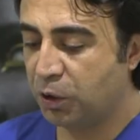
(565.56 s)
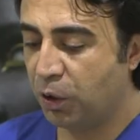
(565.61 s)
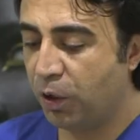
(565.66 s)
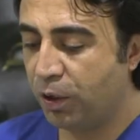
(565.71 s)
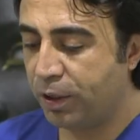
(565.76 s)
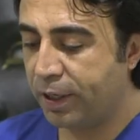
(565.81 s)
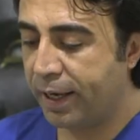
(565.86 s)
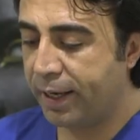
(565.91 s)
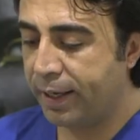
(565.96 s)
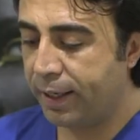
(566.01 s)

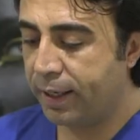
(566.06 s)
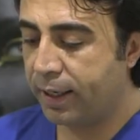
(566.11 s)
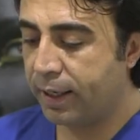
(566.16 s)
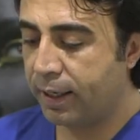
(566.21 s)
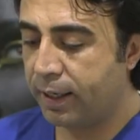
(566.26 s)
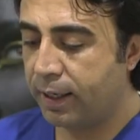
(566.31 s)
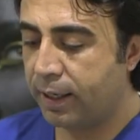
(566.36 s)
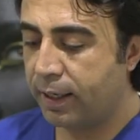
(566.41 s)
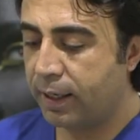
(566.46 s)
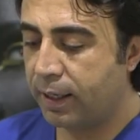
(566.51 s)
şöyle,
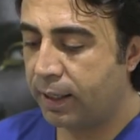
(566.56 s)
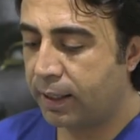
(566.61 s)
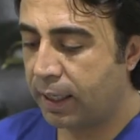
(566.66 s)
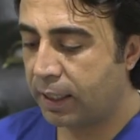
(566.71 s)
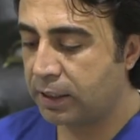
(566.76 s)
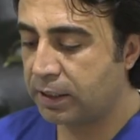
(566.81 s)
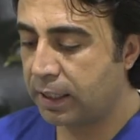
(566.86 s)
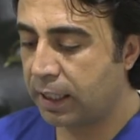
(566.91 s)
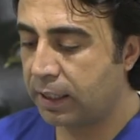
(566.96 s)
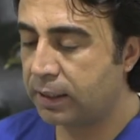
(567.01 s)
e,
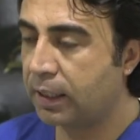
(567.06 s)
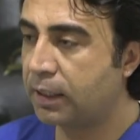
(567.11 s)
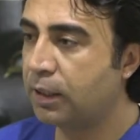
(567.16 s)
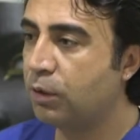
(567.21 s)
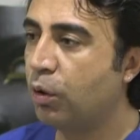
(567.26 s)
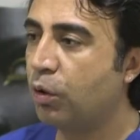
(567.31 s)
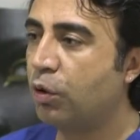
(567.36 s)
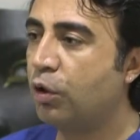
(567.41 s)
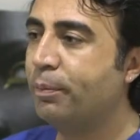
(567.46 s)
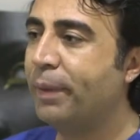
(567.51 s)

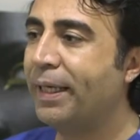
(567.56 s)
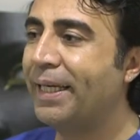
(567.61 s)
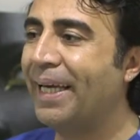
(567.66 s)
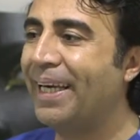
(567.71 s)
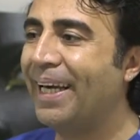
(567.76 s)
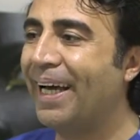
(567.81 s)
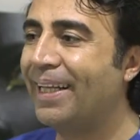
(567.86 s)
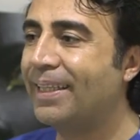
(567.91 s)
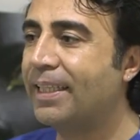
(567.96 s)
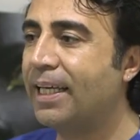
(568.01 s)
kaşlardaki dökülme
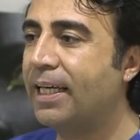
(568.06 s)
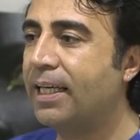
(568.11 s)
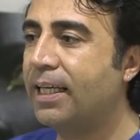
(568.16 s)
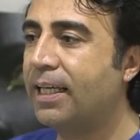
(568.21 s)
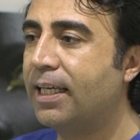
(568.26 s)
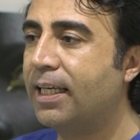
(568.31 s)
genelde